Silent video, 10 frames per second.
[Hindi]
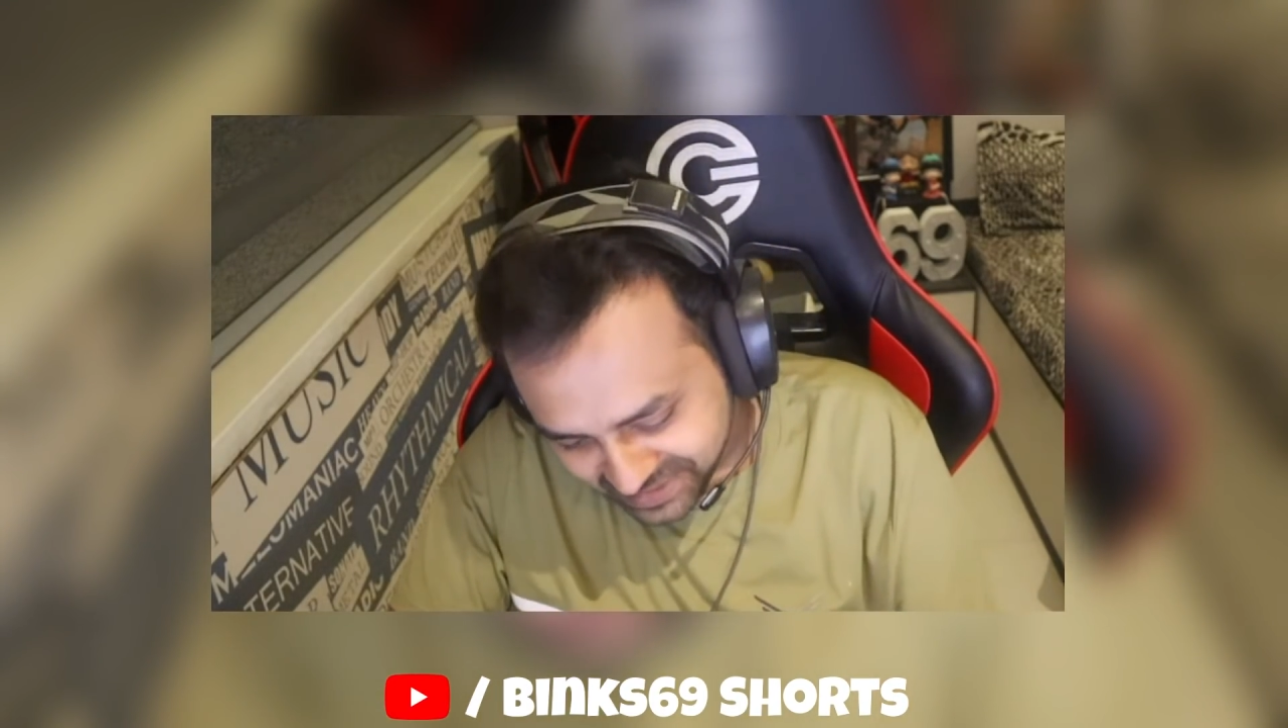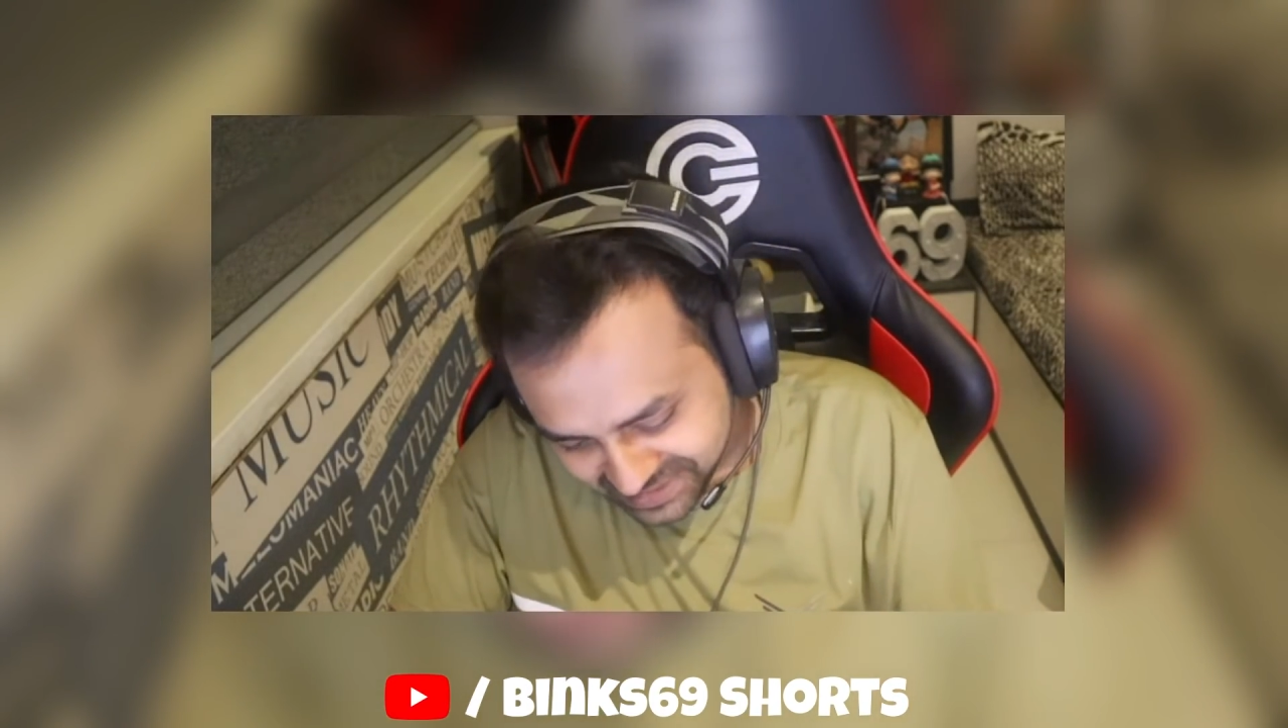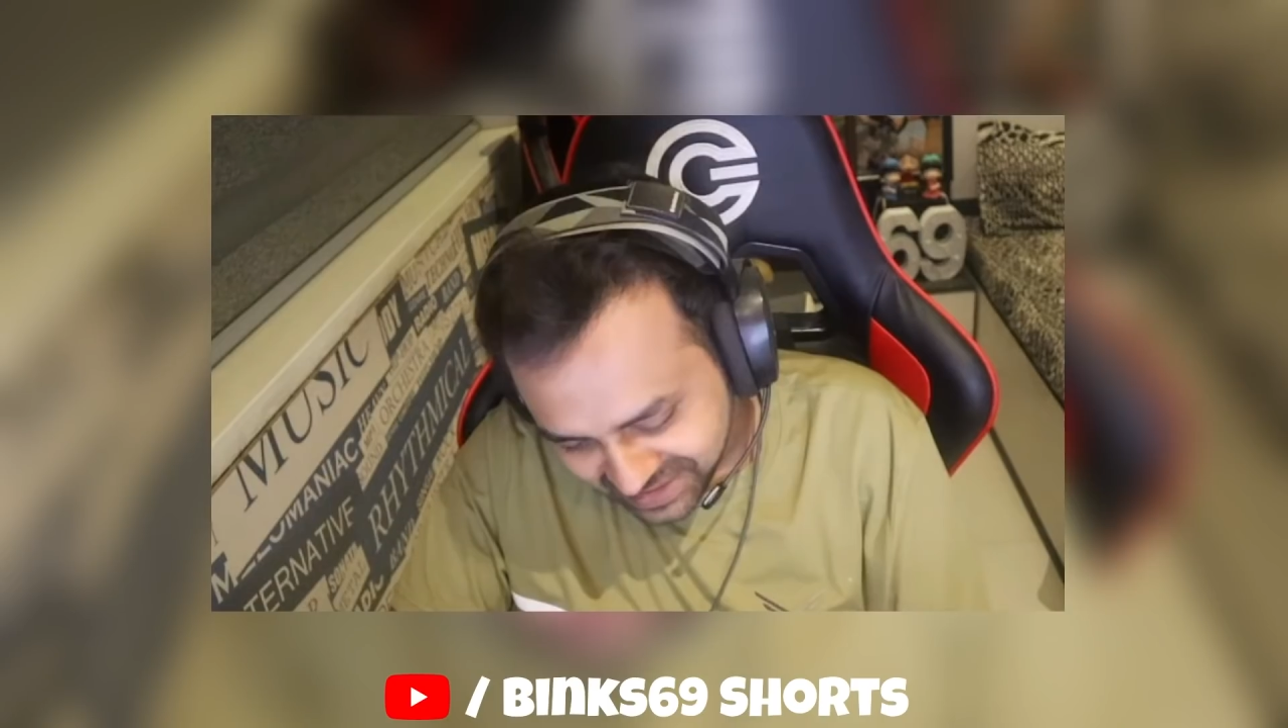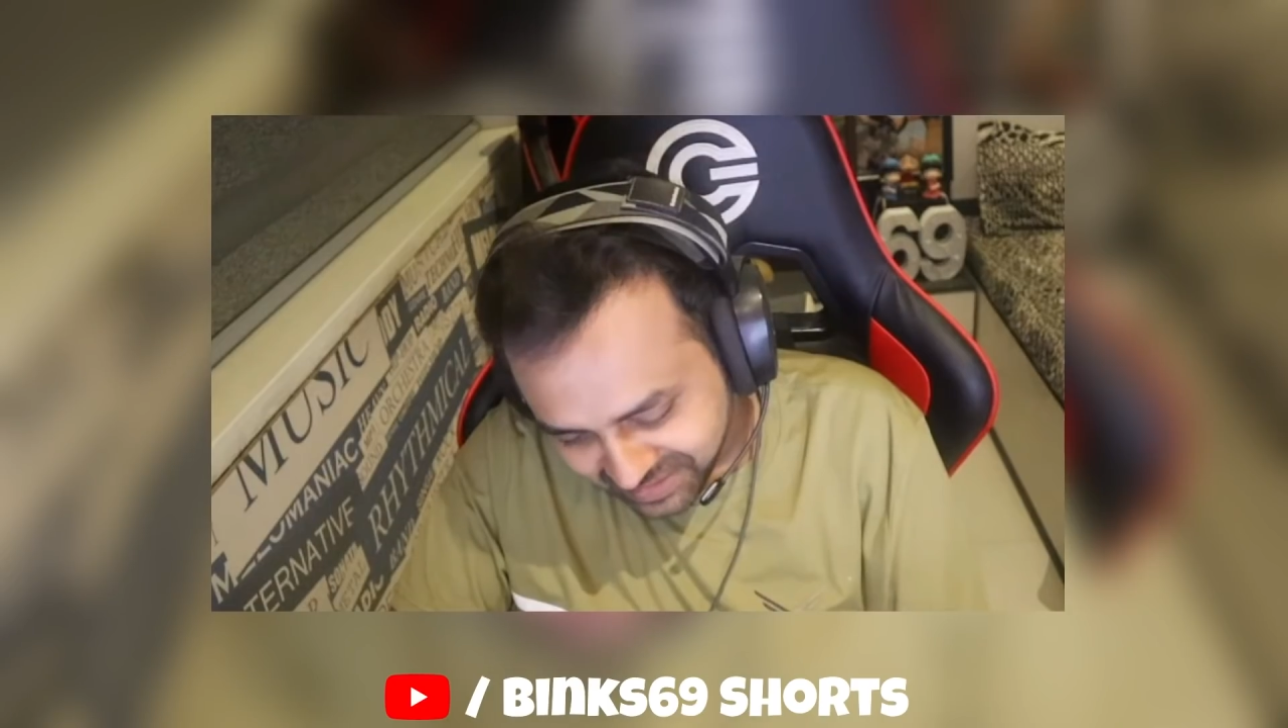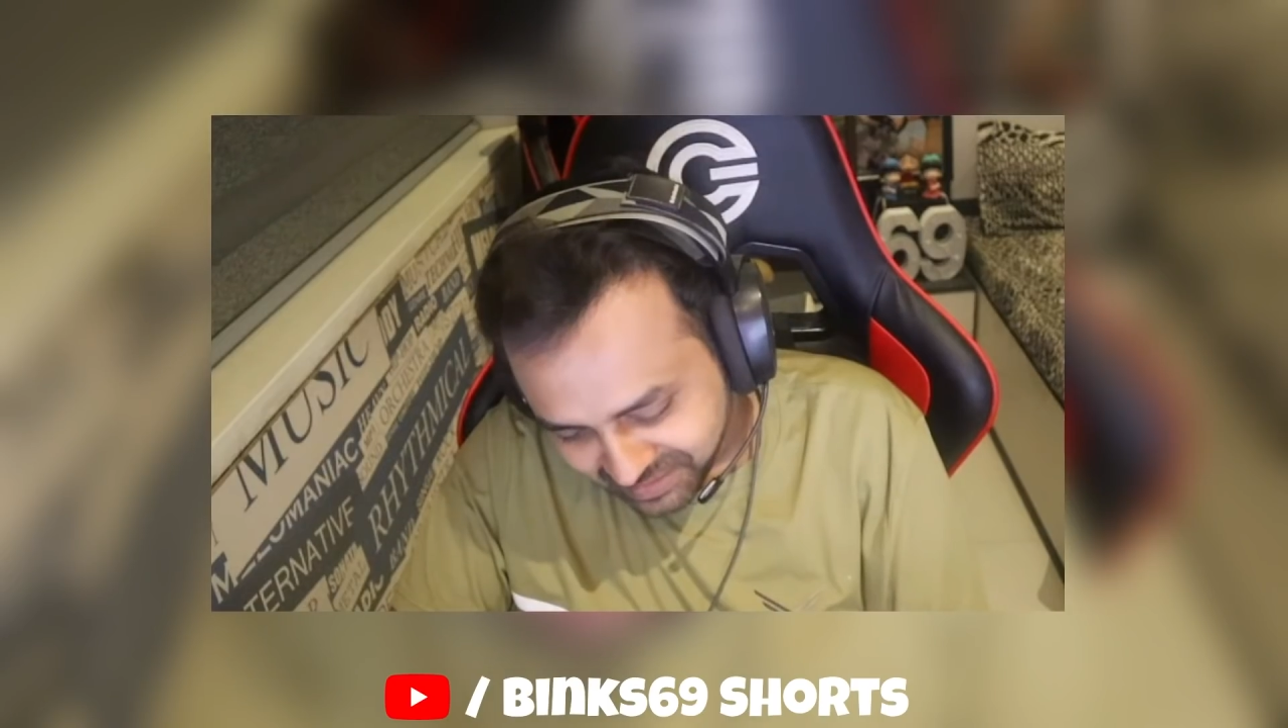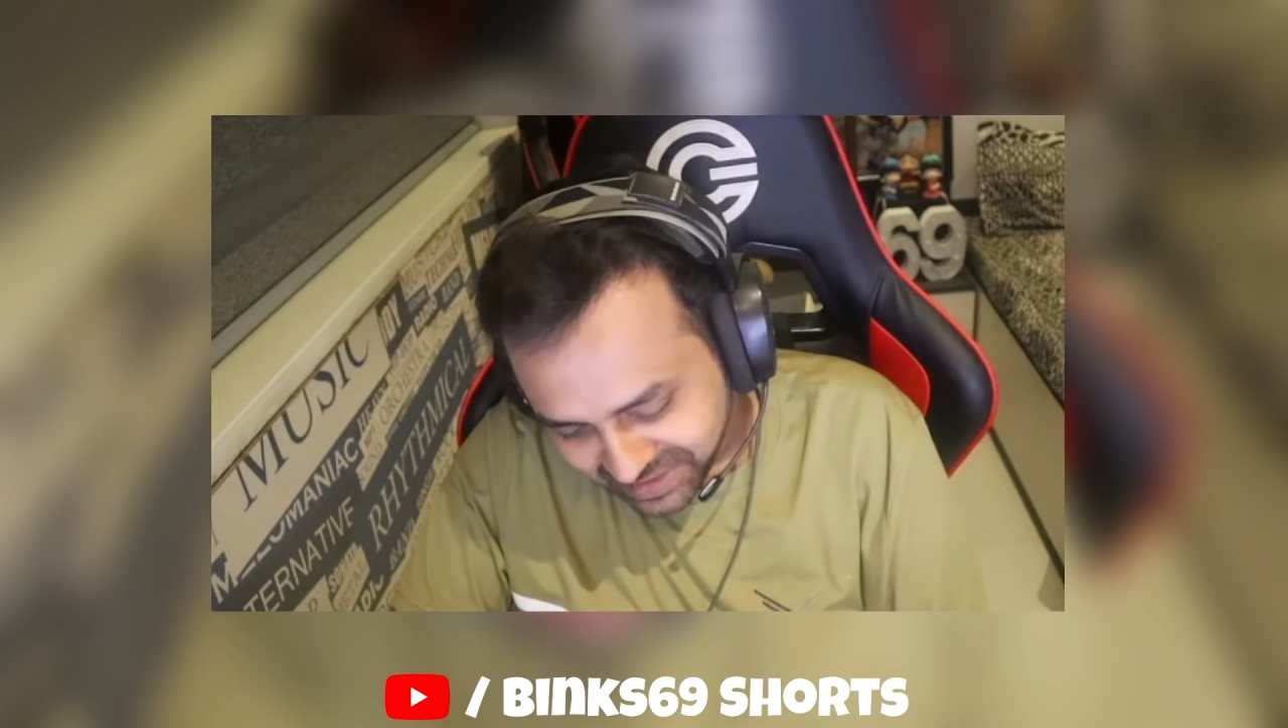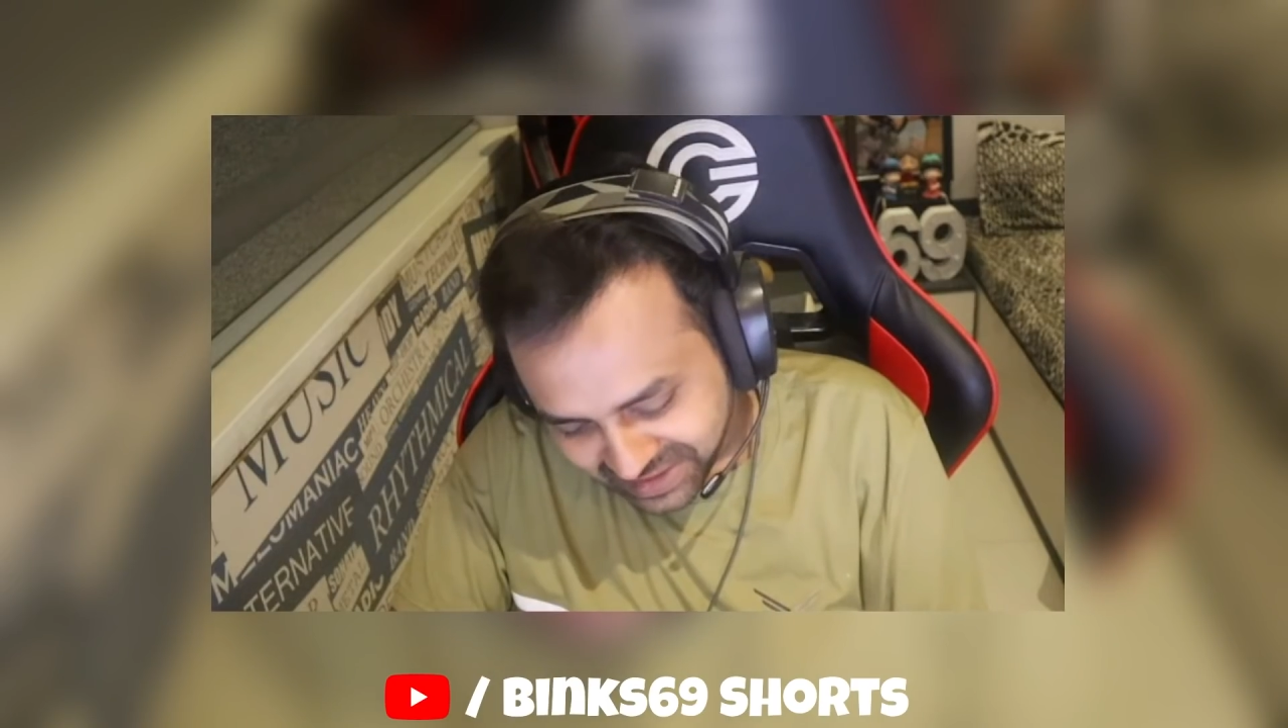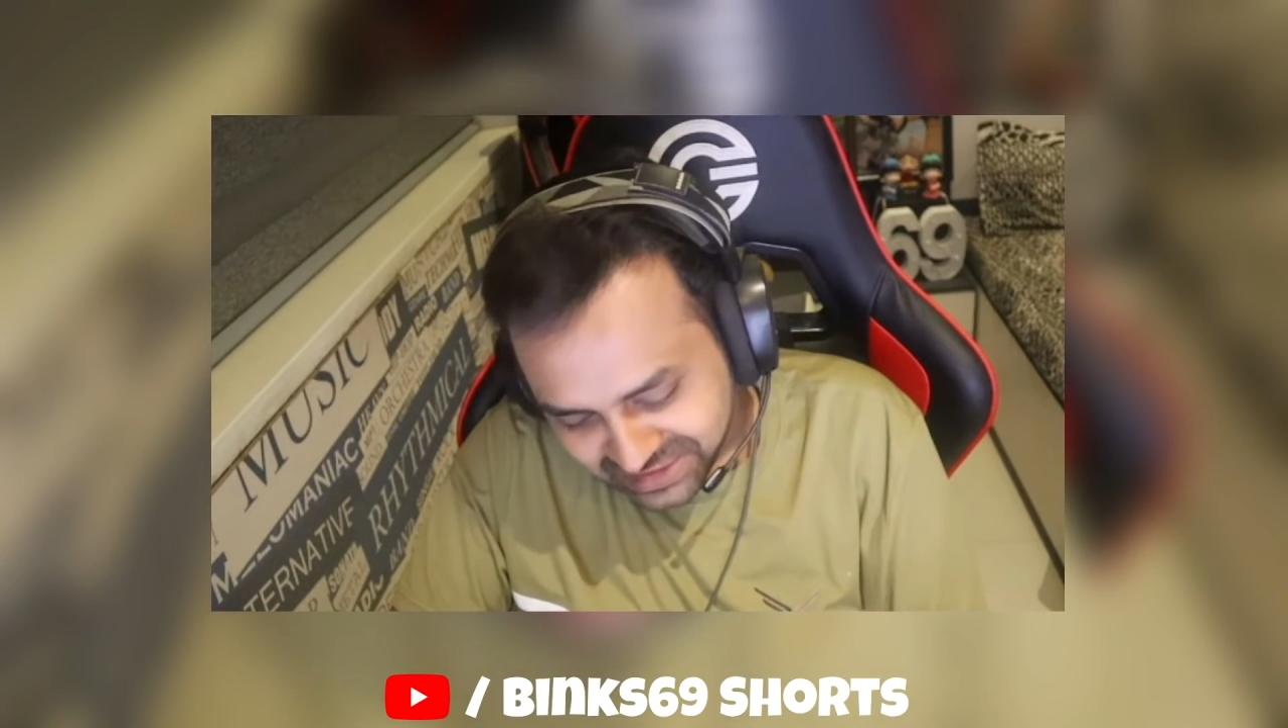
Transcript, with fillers: है बट आई